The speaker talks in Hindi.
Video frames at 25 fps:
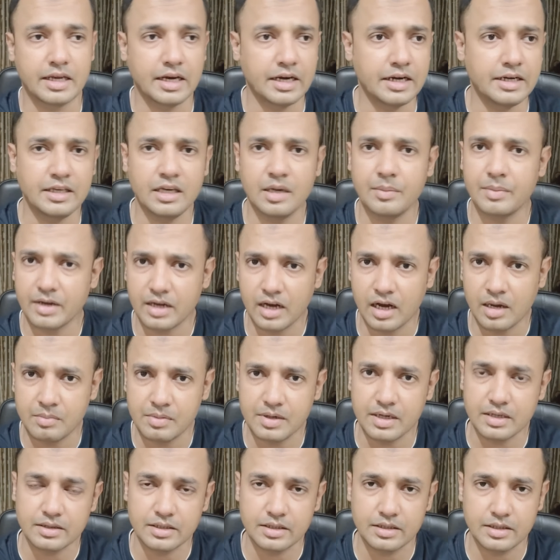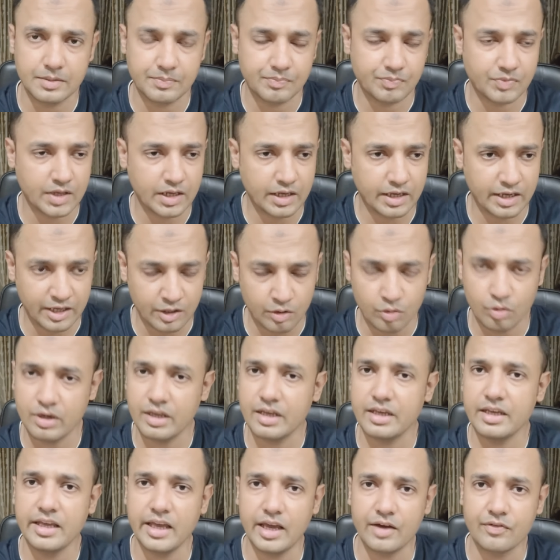के में काम करते थे
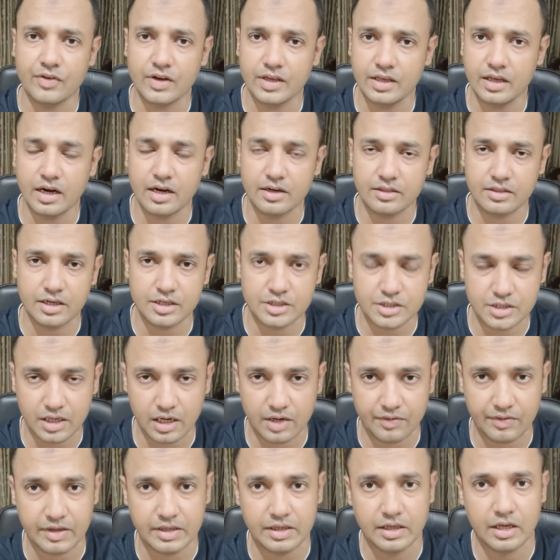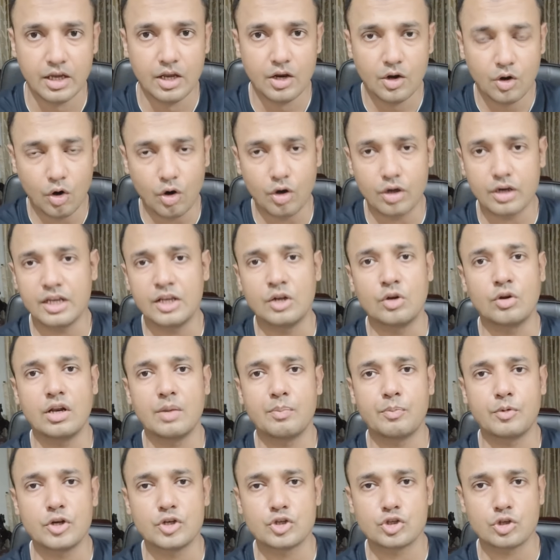इन्होंने ही एफ दर्ज करवाई और इन्होंने
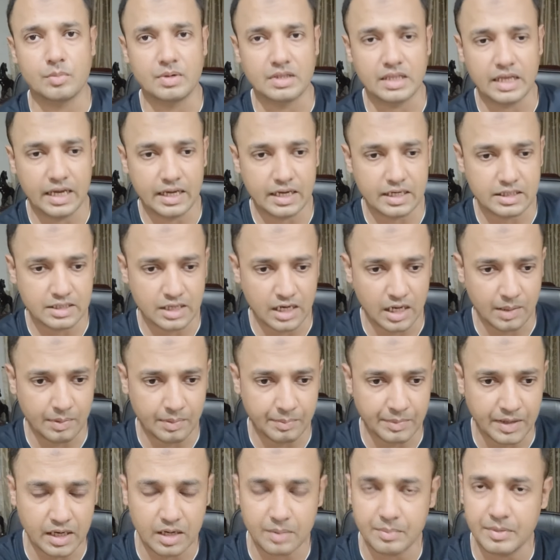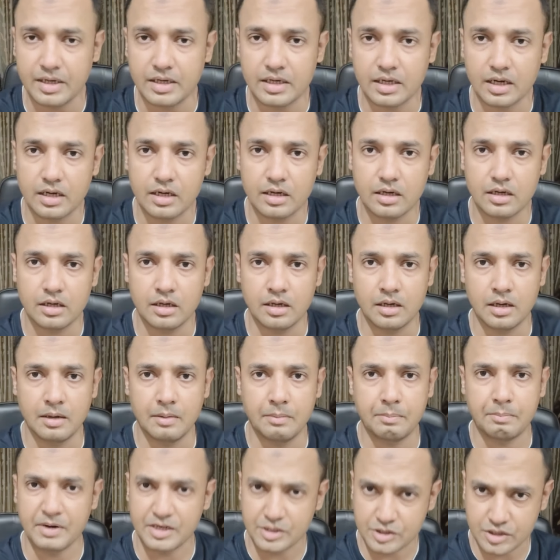पुलिस को बताया कि जनाब हमारा बेटा
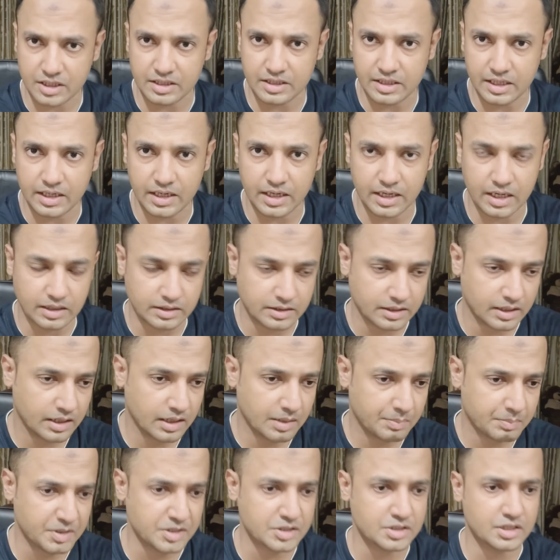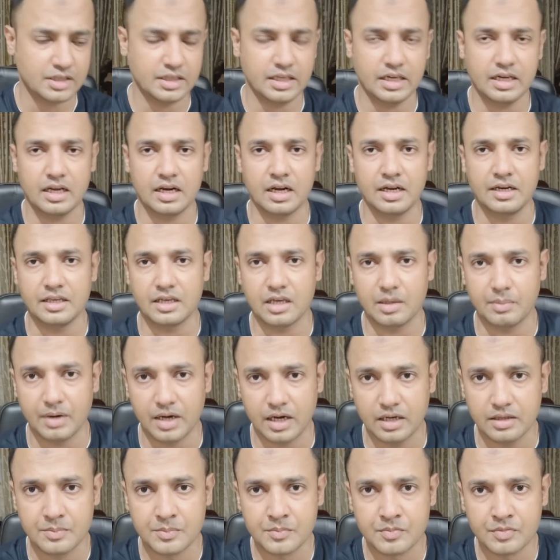पर्चा देकर आता है पर्चा देकर आने के
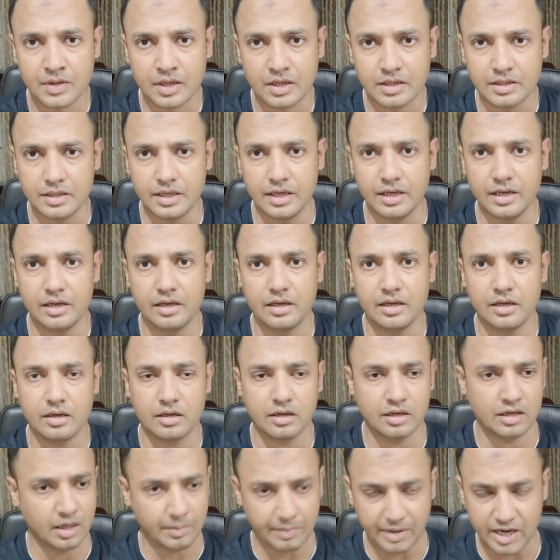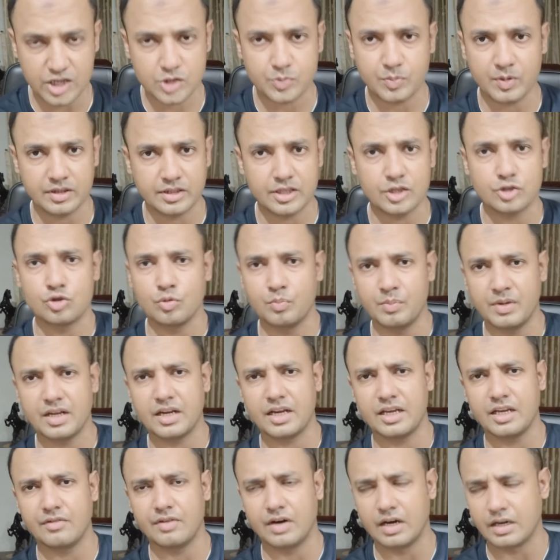बाद ये नमाज़ पढ़ता है जुम्मे
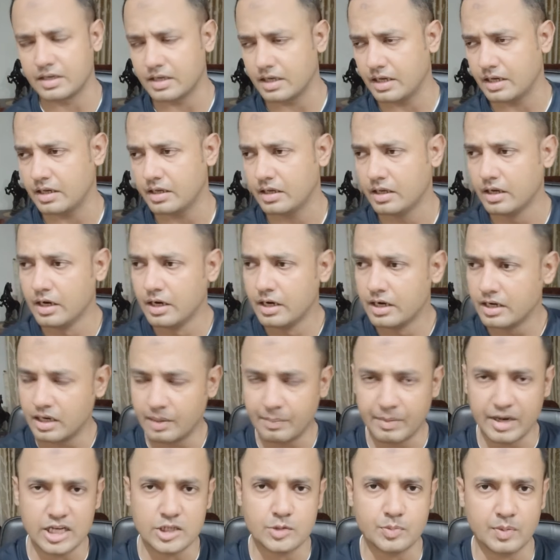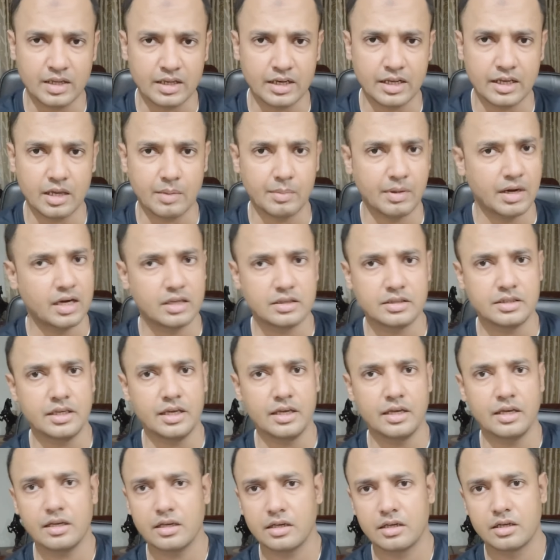का ये वाक्य है नमाज़ पढ़ने के बाद
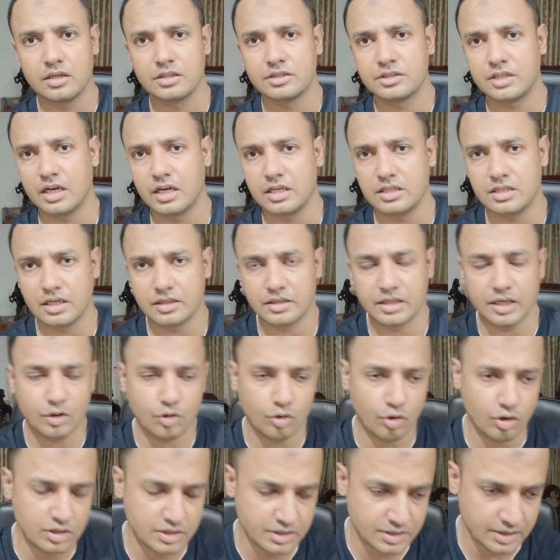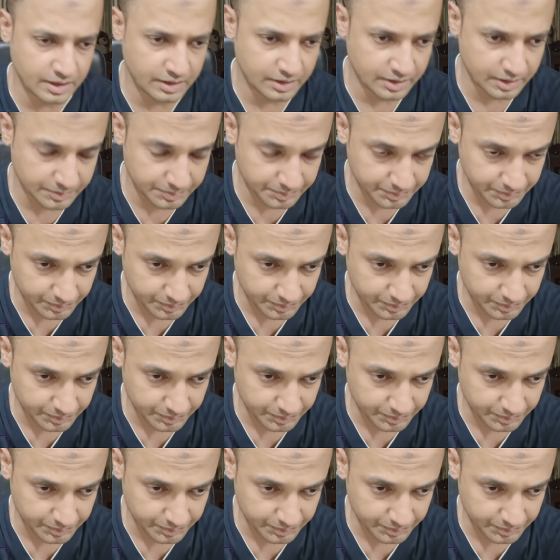ये चला जाता है कॉल सेंटर